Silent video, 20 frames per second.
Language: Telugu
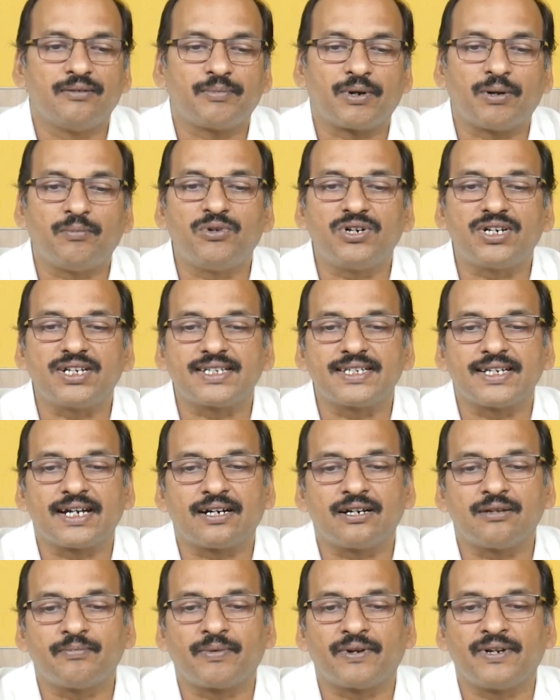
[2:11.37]
ప్రమోటర్స్
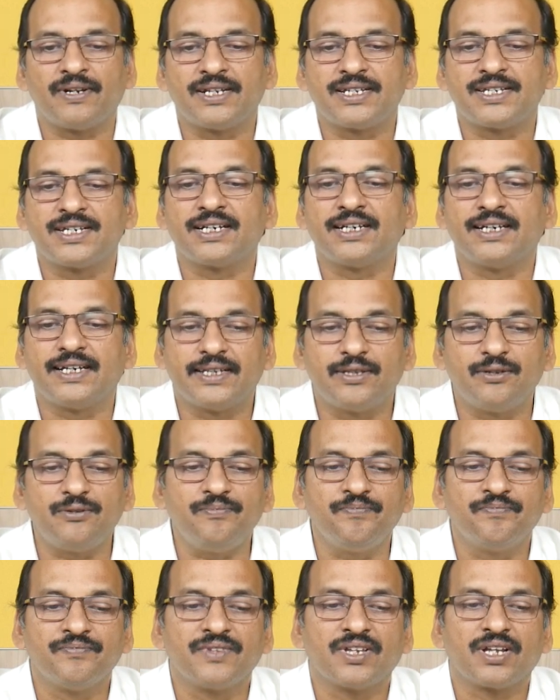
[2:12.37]
ఎక్కడ ప్లెడ్జింగ్ లేదు
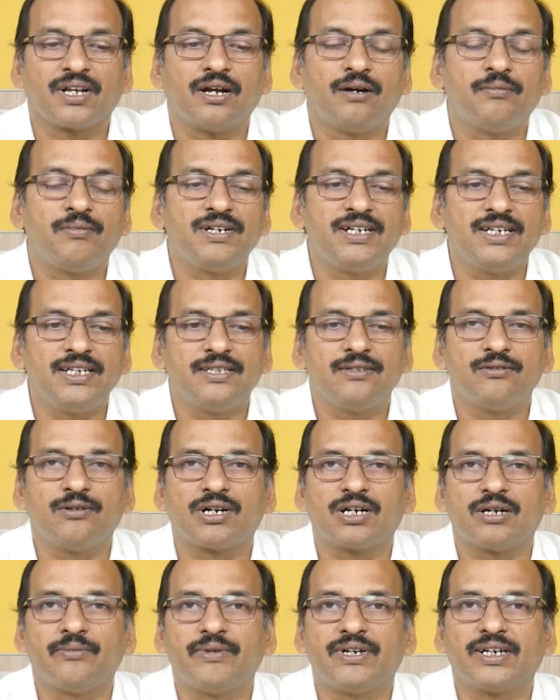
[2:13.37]
కాబట్టి ఇది
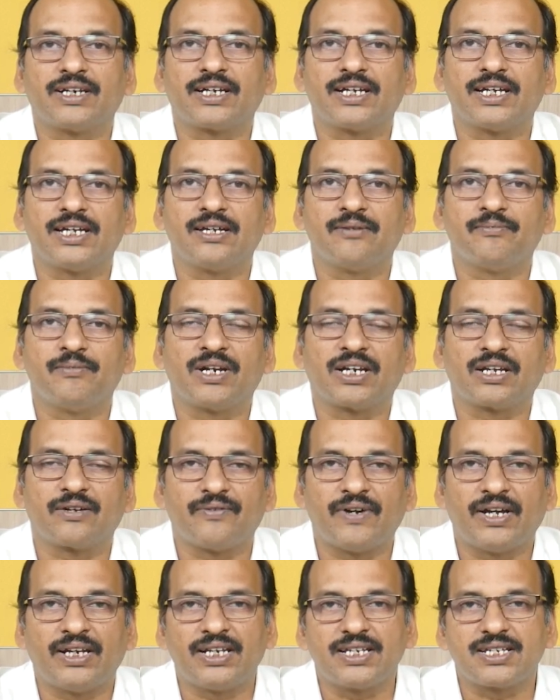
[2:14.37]
ఒక మనకి మనకి
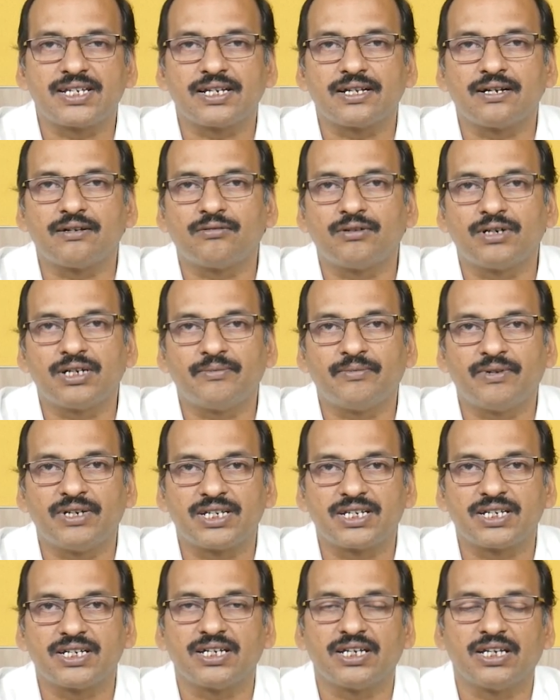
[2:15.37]
ఫైనాన్షియల్గా కూడా
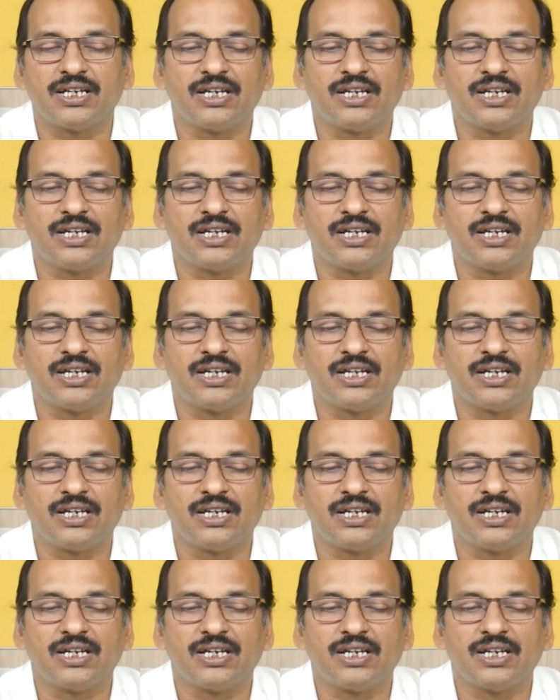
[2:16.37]
మంచి